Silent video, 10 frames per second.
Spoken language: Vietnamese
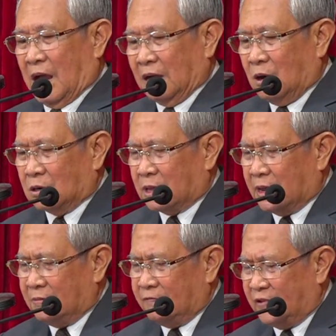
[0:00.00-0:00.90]
đặng họ
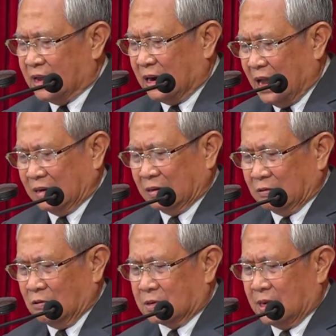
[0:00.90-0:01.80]
thấy việc
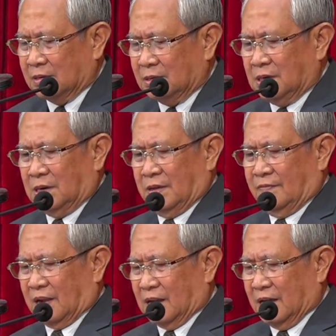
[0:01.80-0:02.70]
lành của các
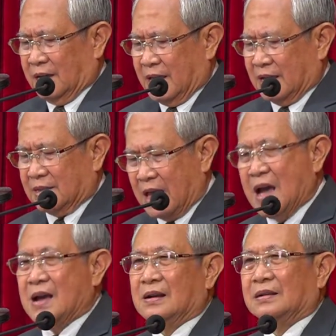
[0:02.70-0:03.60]
ngươi và ngợi khen
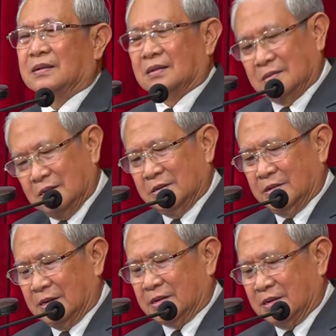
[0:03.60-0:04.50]
Cha các
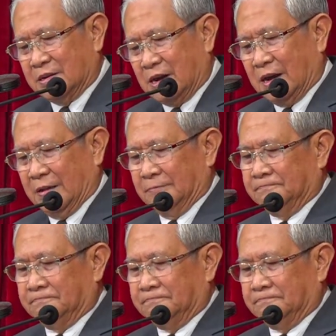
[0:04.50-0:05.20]
ngươi ở trên trời.